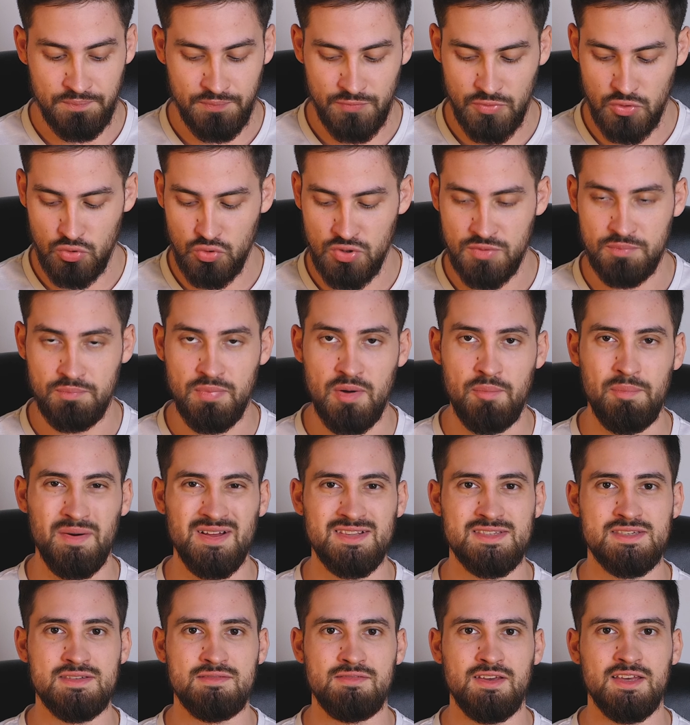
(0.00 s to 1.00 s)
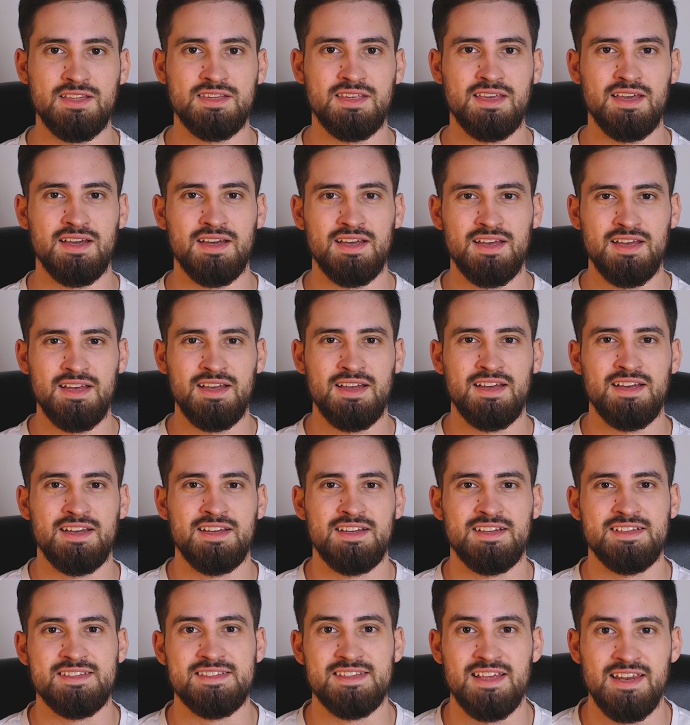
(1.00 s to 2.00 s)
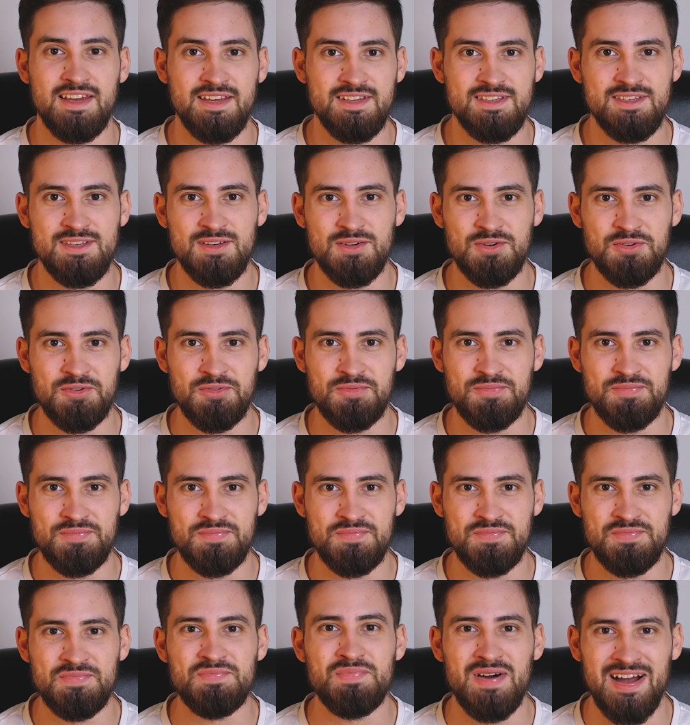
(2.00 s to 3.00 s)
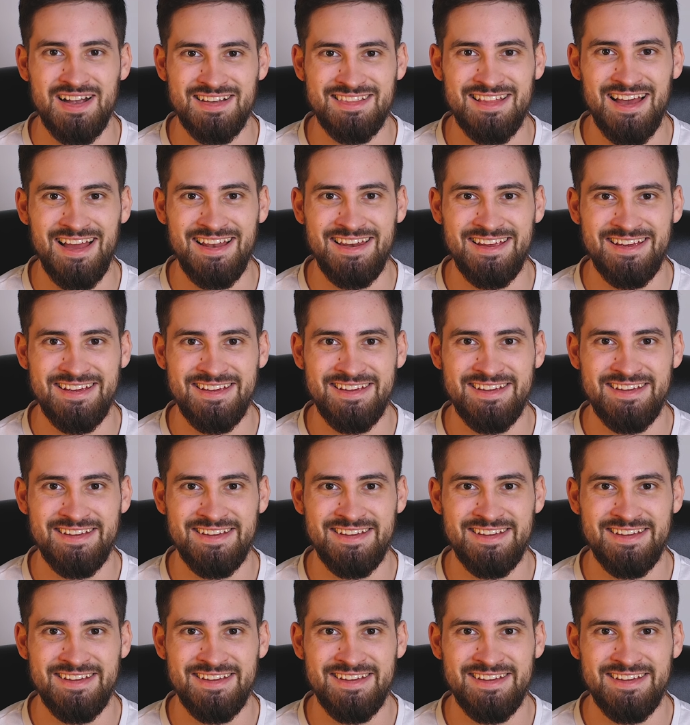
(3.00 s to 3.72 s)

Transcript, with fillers: Ну и по подсветке сориентирую. Погнали!